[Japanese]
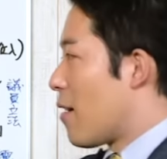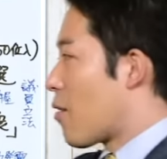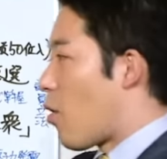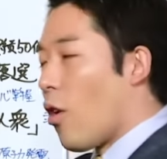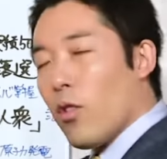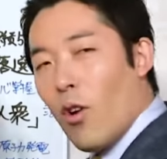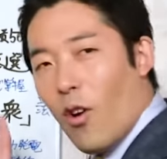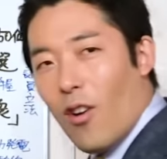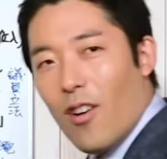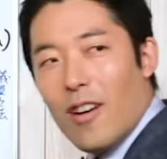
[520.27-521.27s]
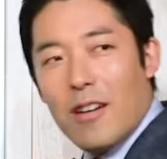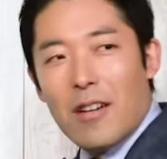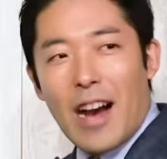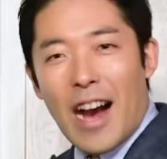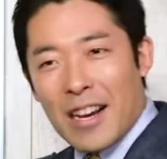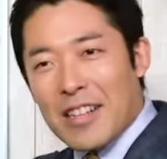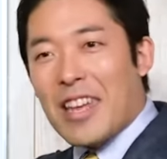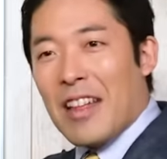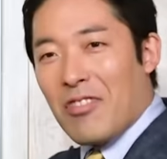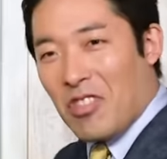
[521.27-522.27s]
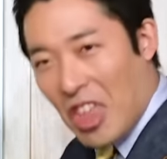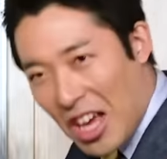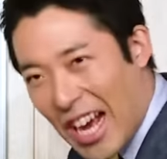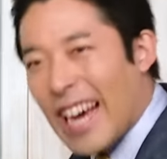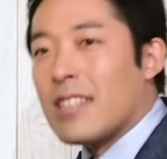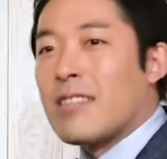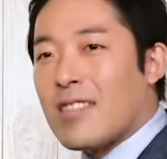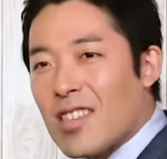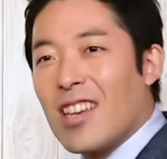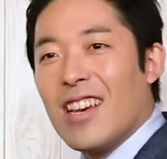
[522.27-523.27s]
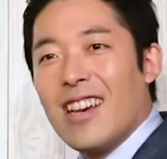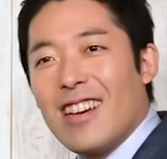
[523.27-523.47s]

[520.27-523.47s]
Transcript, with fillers: この案件でかいっす